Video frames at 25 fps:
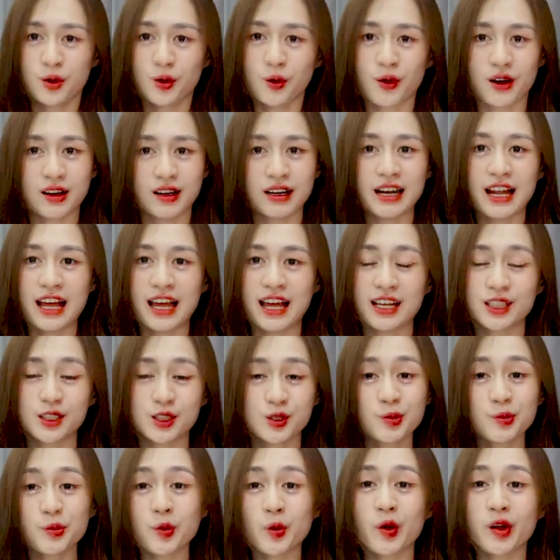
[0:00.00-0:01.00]
hoặc là
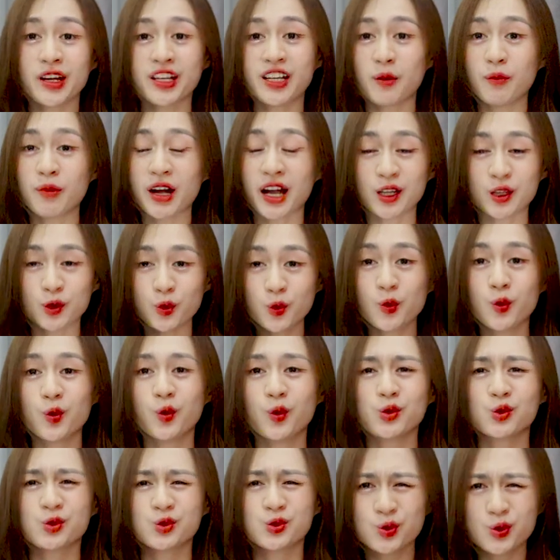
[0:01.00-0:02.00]
giúp cô ấy đóng cái tủ
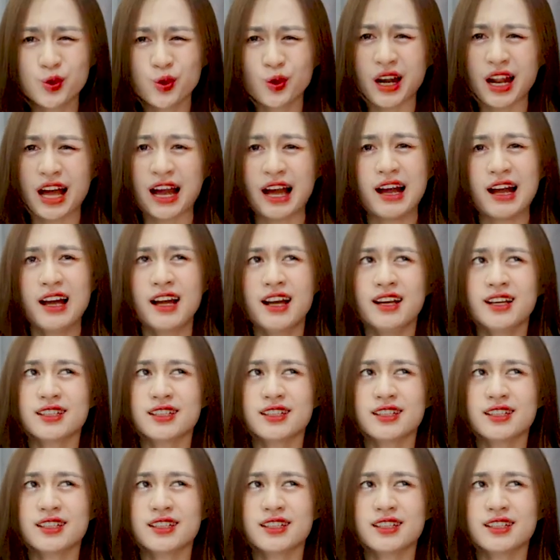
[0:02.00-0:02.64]
dù là